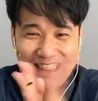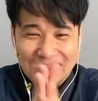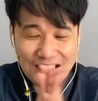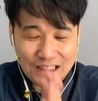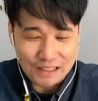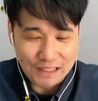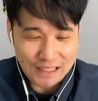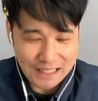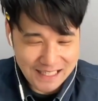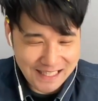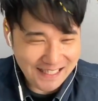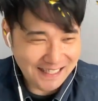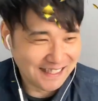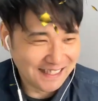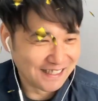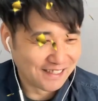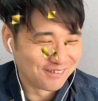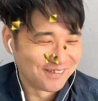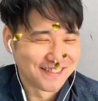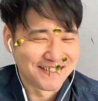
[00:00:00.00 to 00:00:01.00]
はい、
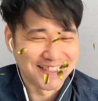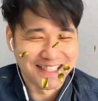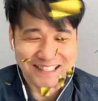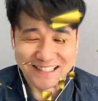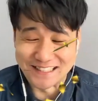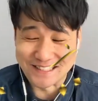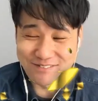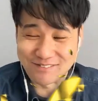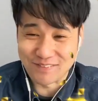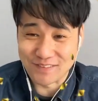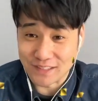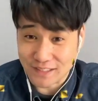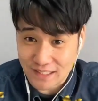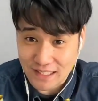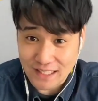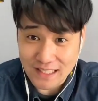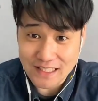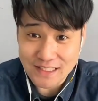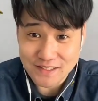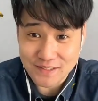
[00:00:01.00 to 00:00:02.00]
ごめんなさい。いつもより
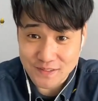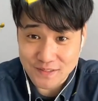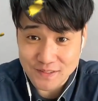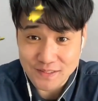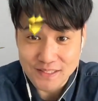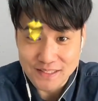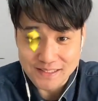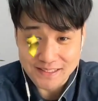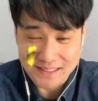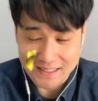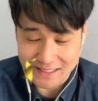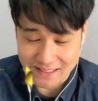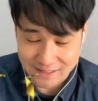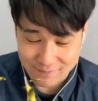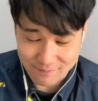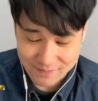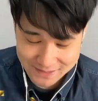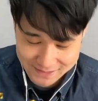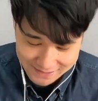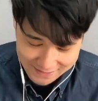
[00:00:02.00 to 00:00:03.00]
激しく叩き
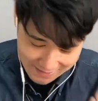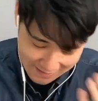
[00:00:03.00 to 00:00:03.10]
ました。